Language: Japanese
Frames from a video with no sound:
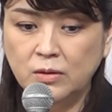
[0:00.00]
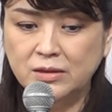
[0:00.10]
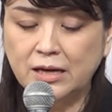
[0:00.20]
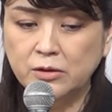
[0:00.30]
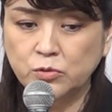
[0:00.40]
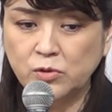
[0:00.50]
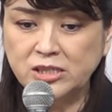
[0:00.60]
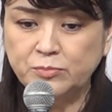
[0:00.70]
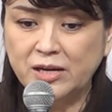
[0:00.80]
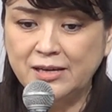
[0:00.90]
代表取
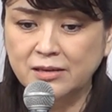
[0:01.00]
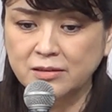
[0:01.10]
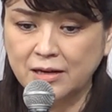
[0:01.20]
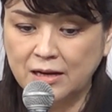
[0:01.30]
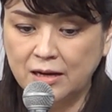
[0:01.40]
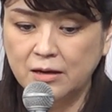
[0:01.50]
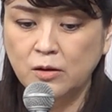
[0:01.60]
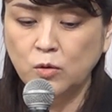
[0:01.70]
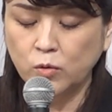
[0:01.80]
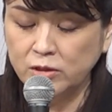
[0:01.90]
締役から
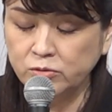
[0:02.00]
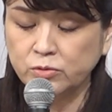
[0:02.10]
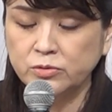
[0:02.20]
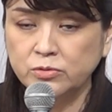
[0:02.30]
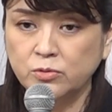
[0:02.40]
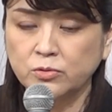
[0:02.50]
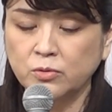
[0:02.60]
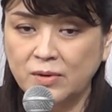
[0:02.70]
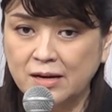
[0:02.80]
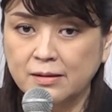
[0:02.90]
降りるというこ
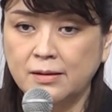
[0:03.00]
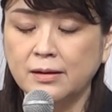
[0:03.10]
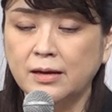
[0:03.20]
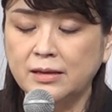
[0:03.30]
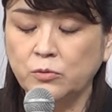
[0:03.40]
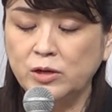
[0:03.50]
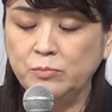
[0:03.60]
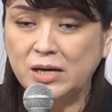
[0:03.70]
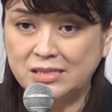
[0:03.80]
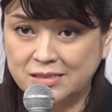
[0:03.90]
とは考えており
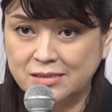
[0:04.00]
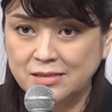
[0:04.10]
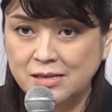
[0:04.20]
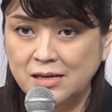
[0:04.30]
ます。